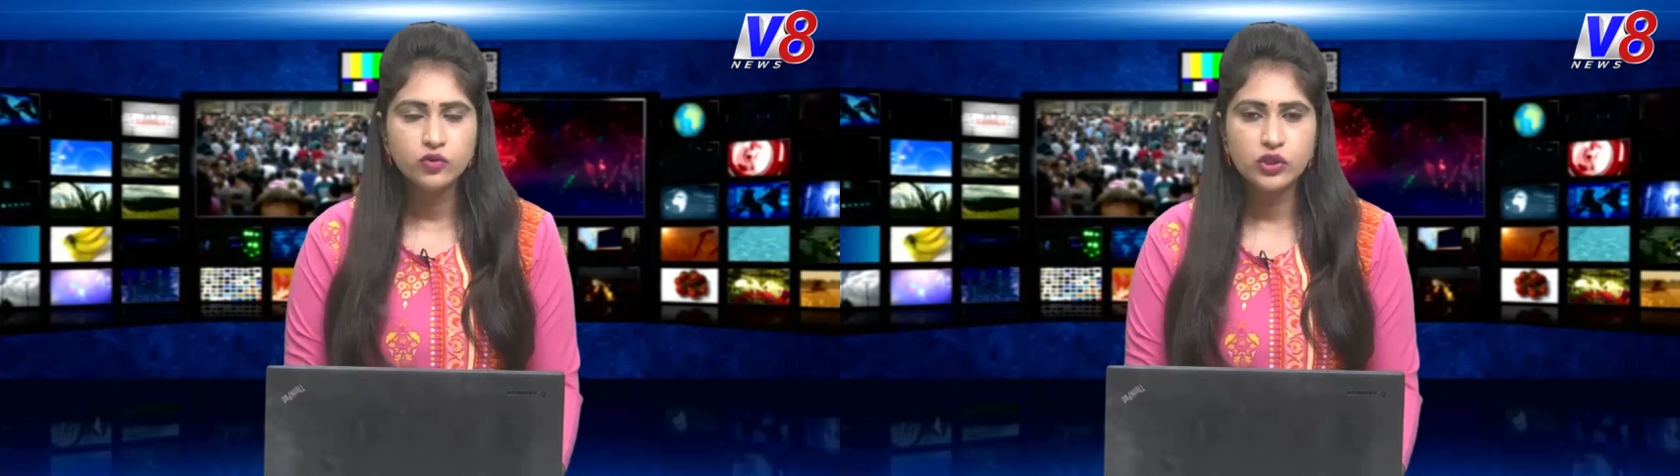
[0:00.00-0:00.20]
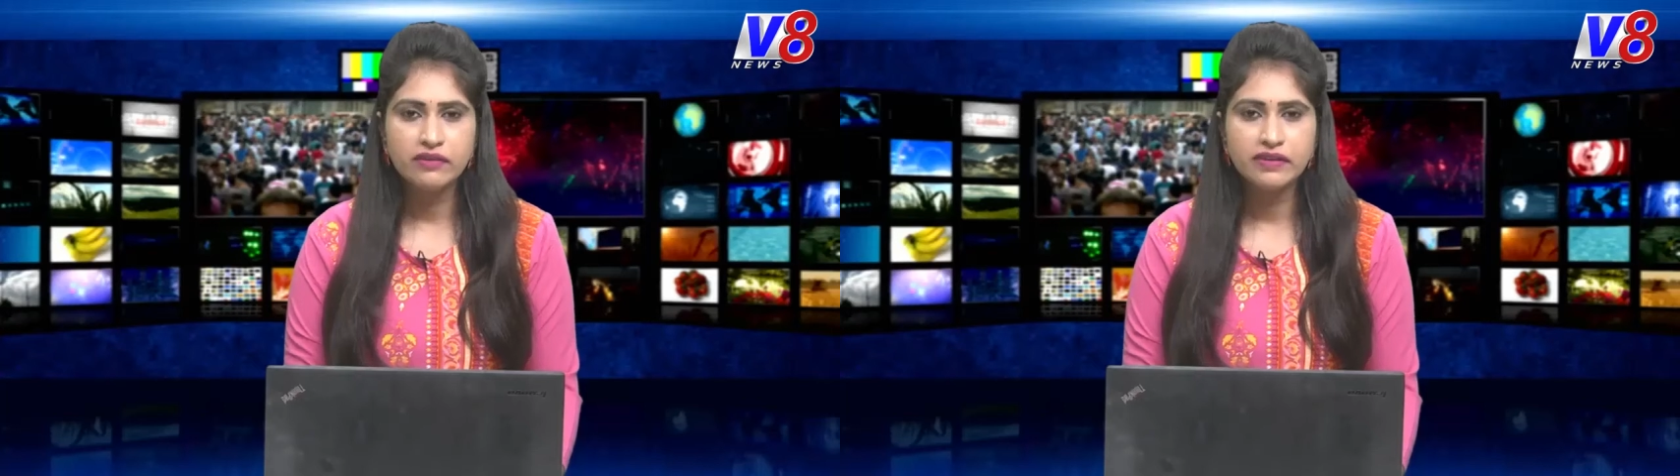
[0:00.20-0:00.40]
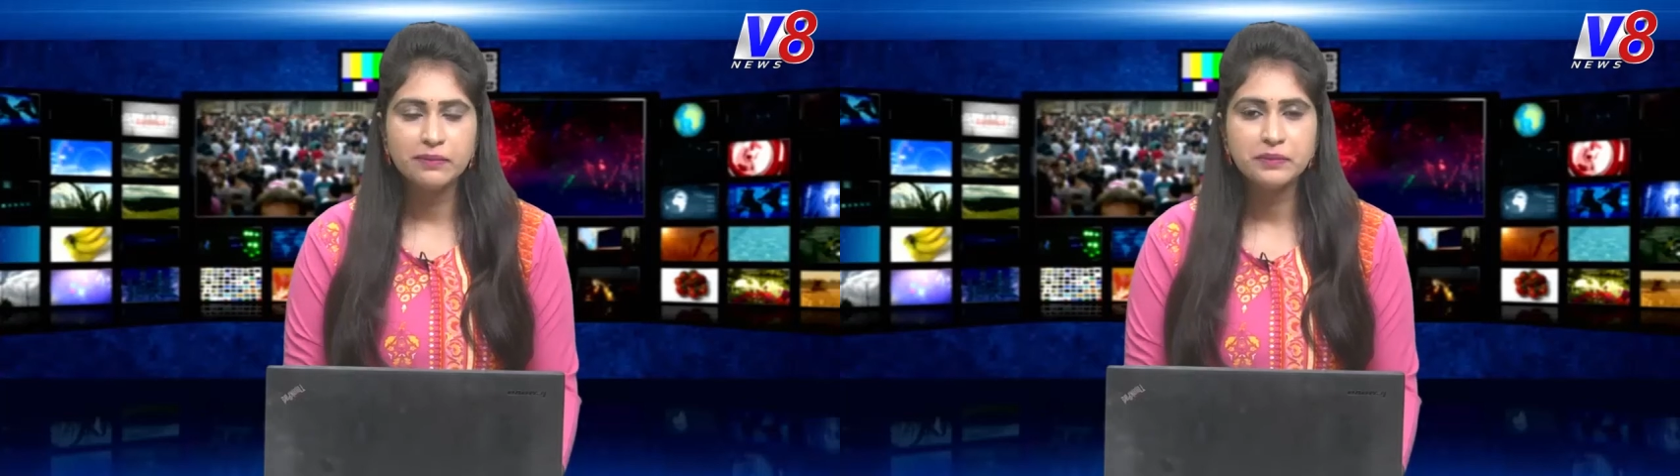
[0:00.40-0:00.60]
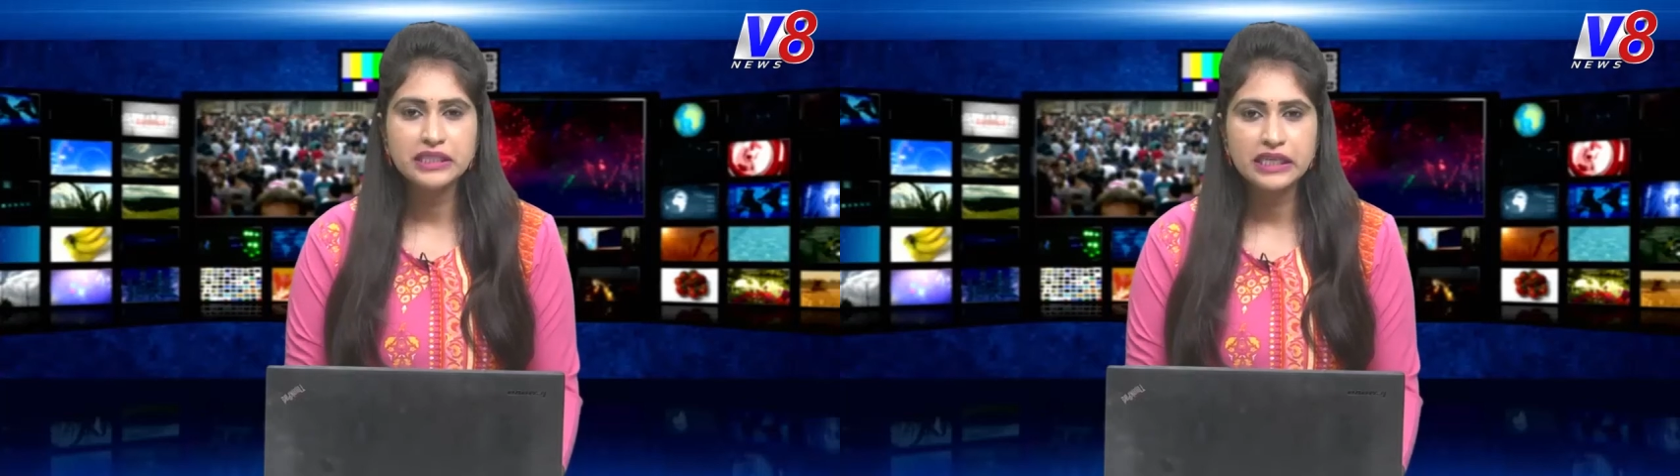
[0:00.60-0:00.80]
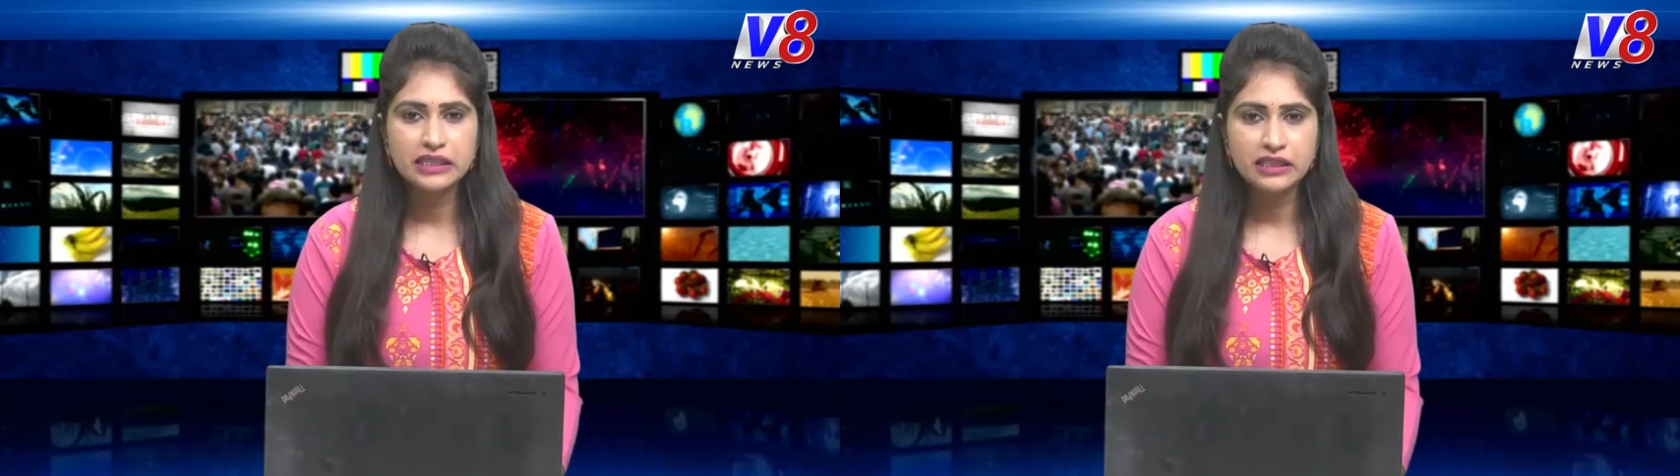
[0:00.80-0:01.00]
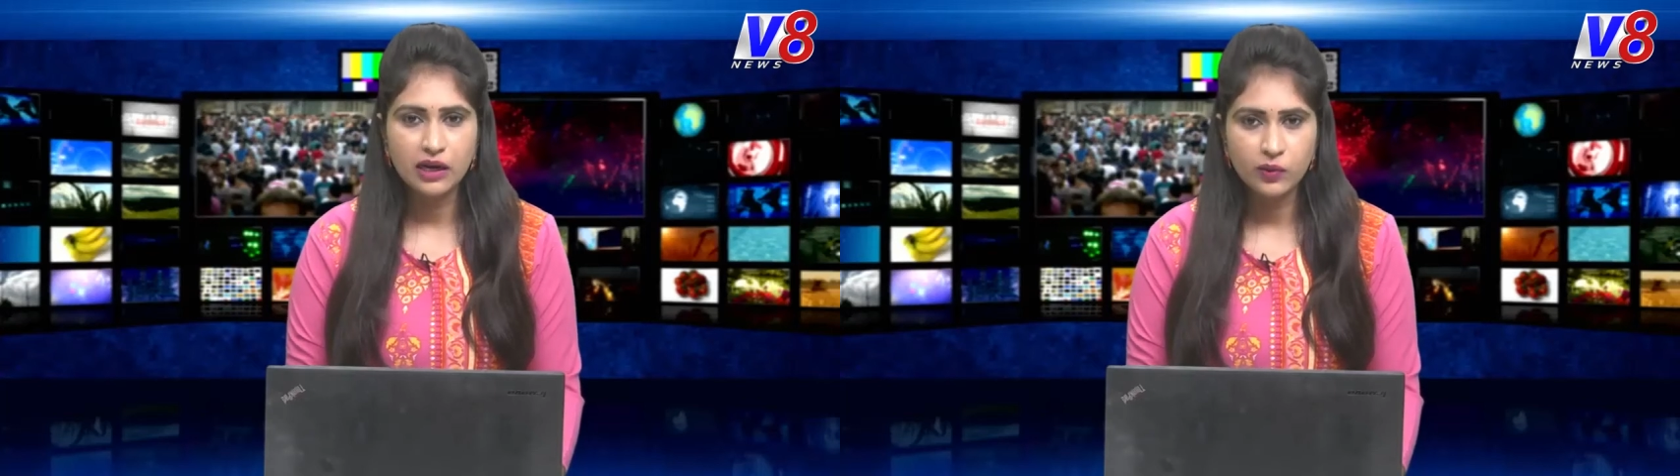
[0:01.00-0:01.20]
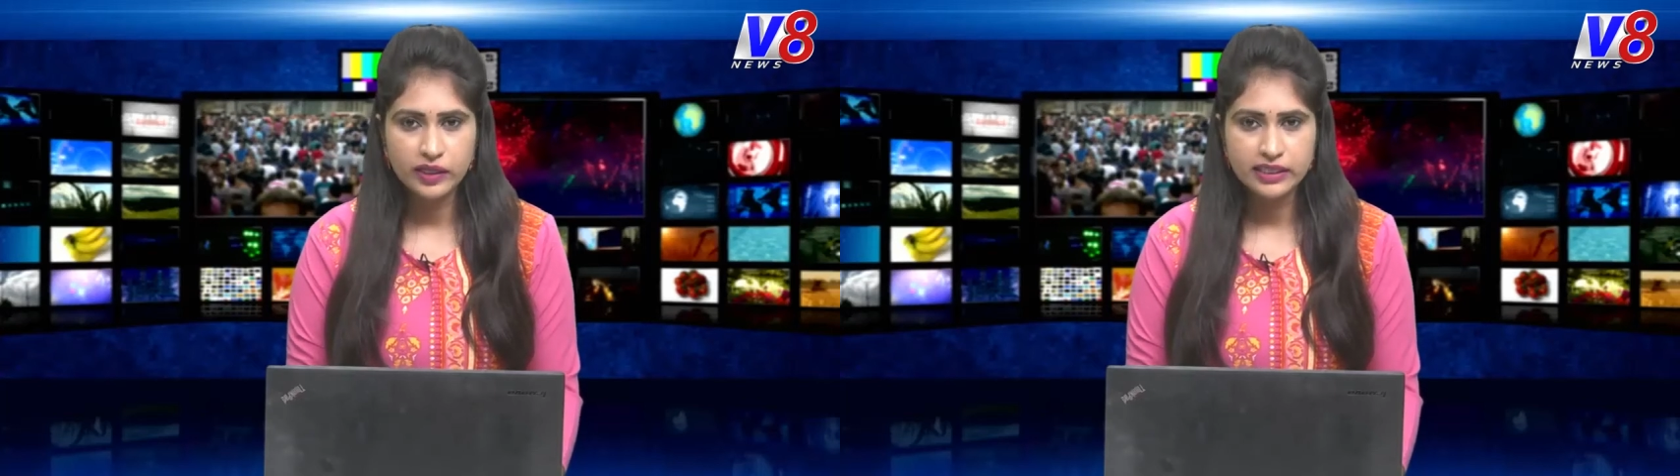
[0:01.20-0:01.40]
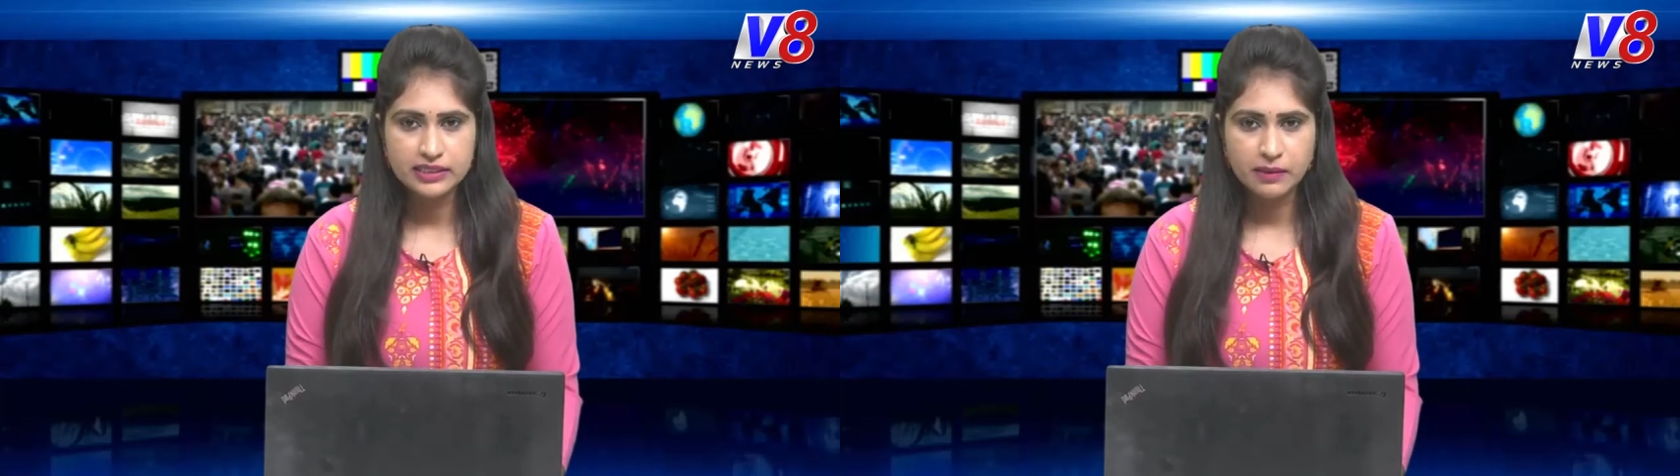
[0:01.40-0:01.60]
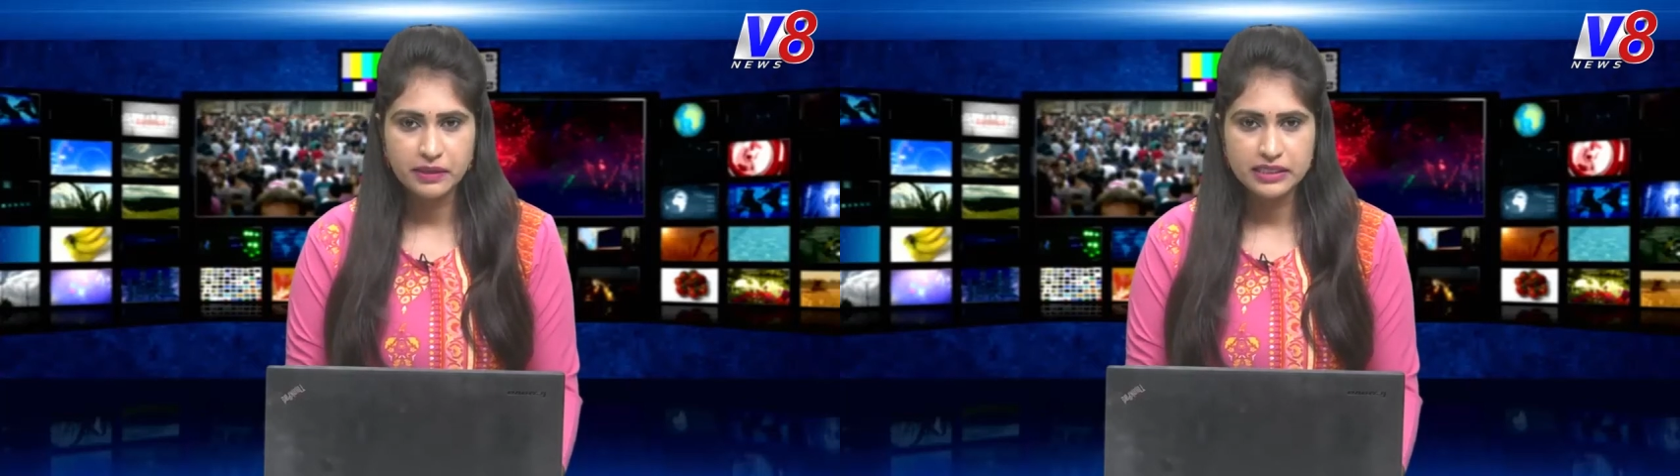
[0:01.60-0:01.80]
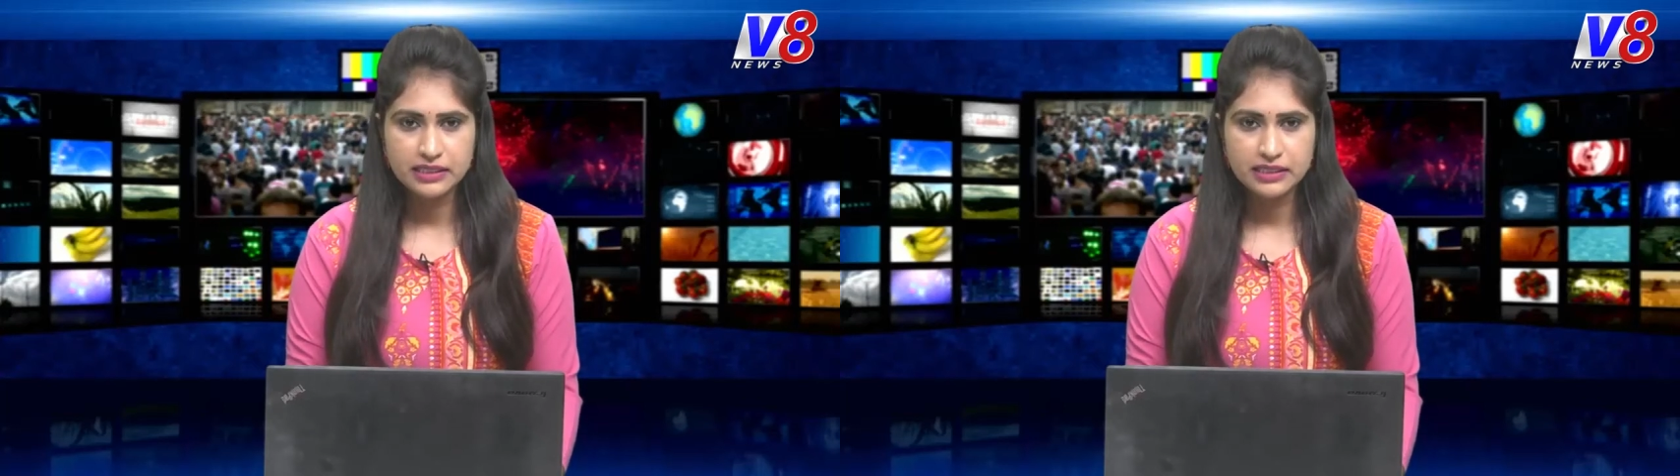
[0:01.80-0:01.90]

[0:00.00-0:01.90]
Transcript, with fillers: జిల్లా వ్యాప్తంగా తాగునీటి సప్లై